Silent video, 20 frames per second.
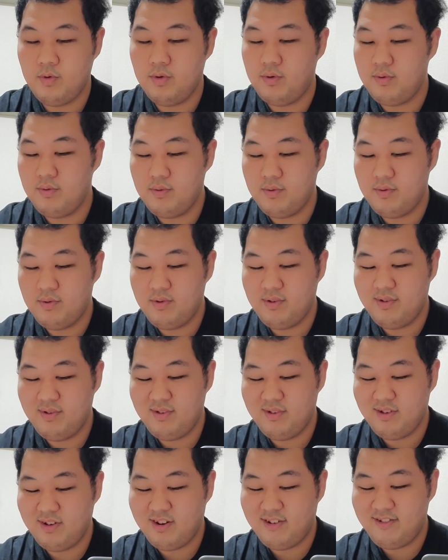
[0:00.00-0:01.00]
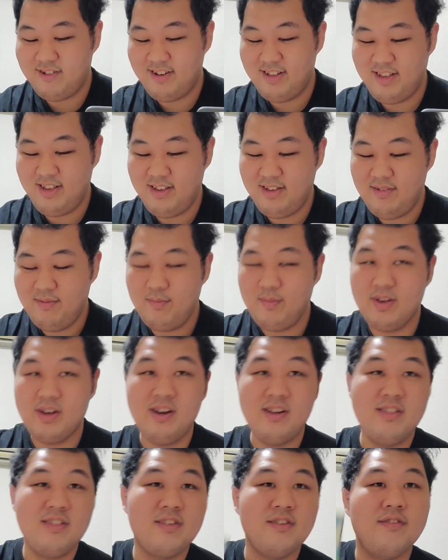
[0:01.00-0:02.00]
お、かわいい。
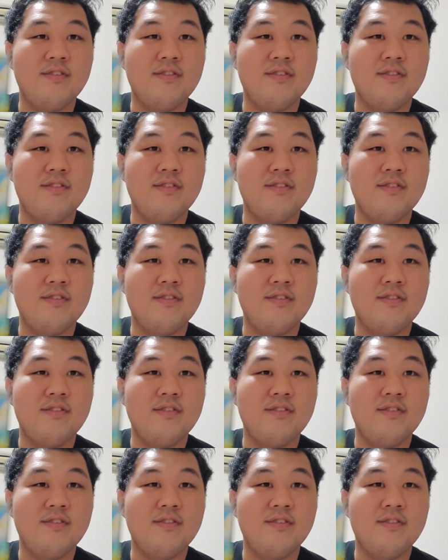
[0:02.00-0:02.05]
ピカ